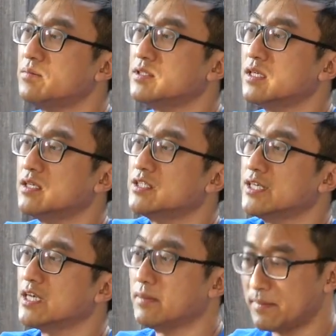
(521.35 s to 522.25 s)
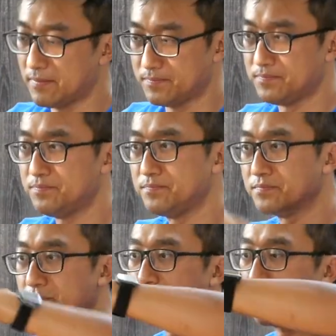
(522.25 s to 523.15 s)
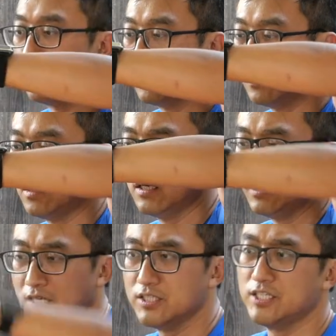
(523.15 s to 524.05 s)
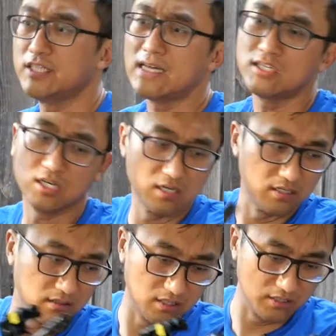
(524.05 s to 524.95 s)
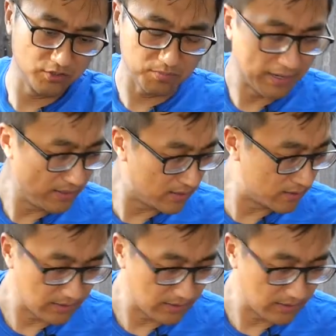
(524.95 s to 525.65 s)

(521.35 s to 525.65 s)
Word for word: 行，谢谢小海爸。其他的事呢，可能就没了。